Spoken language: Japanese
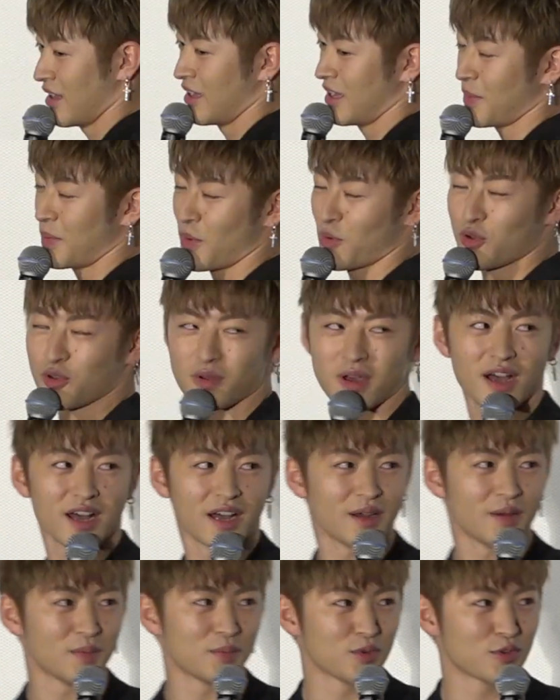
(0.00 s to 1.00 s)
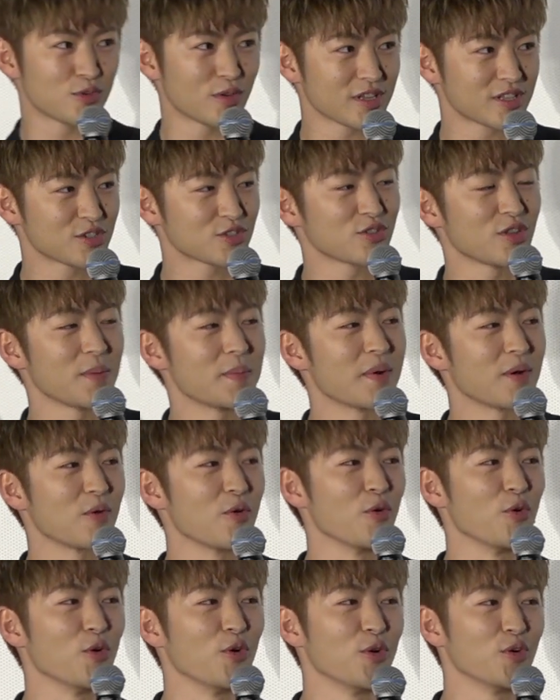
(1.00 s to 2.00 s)
ぱ僕は、僕はちょっとやっぱ
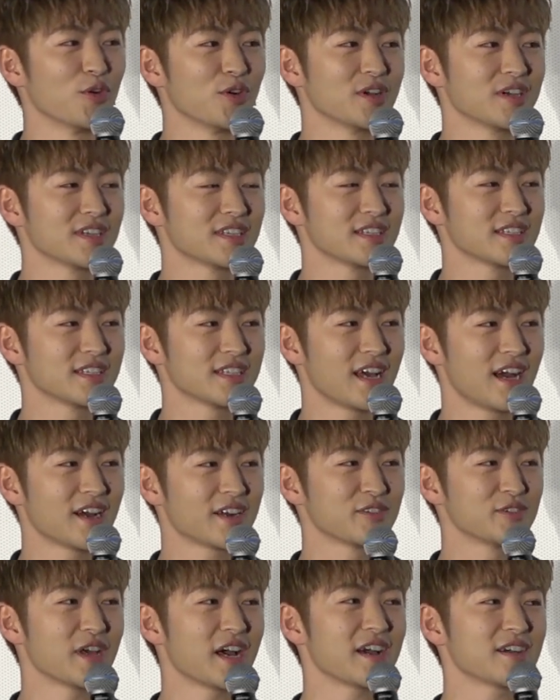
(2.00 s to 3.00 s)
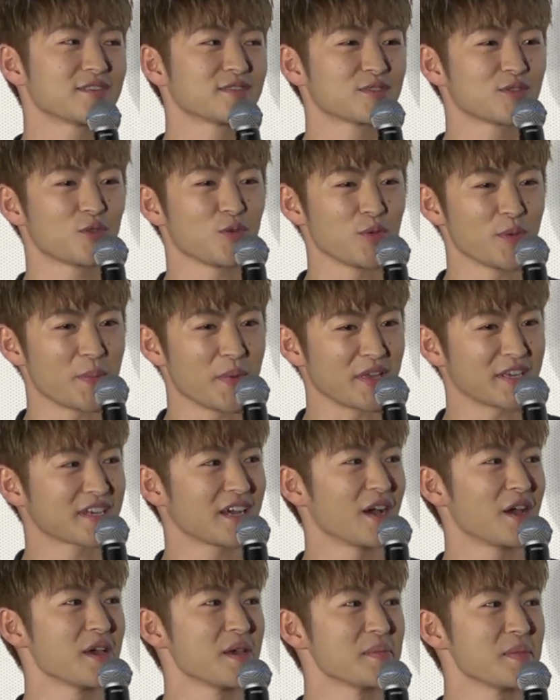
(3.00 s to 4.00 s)
こうあるあるこうやっぱ
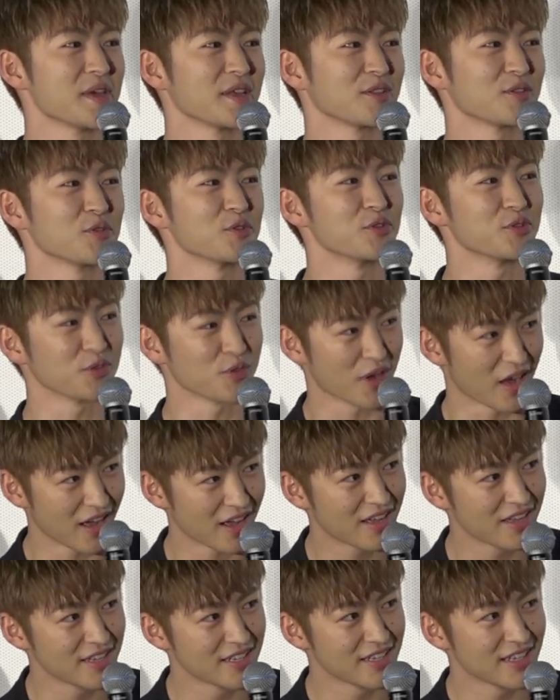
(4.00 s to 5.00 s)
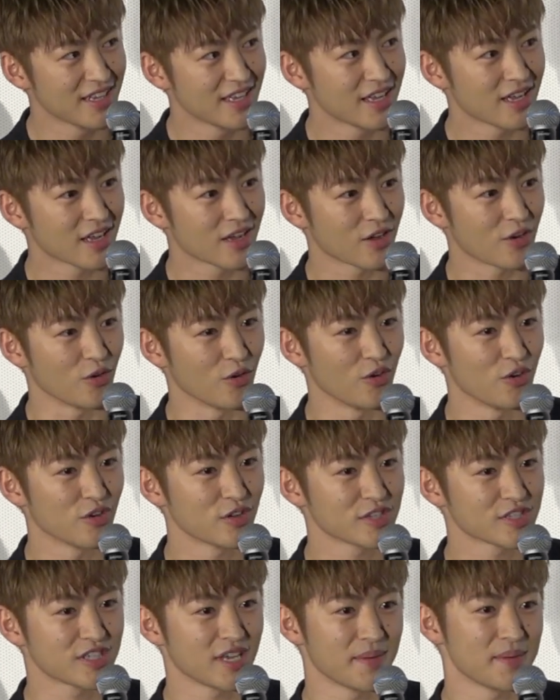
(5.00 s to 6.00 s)
控えめというかこ
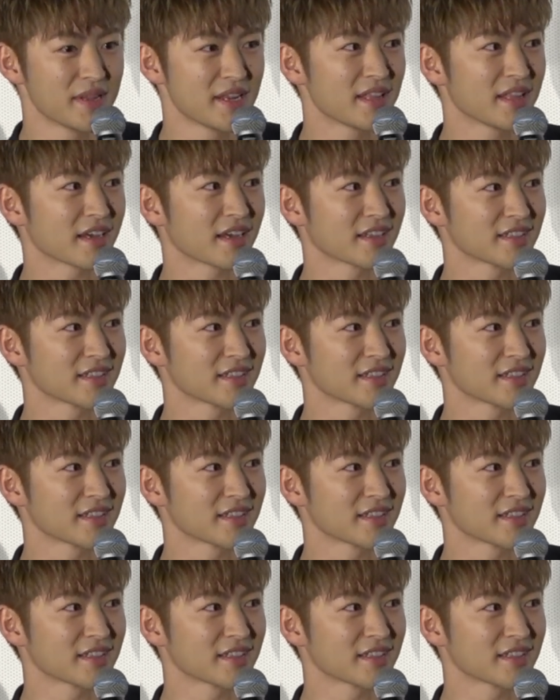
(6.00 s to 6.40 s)
う喋れな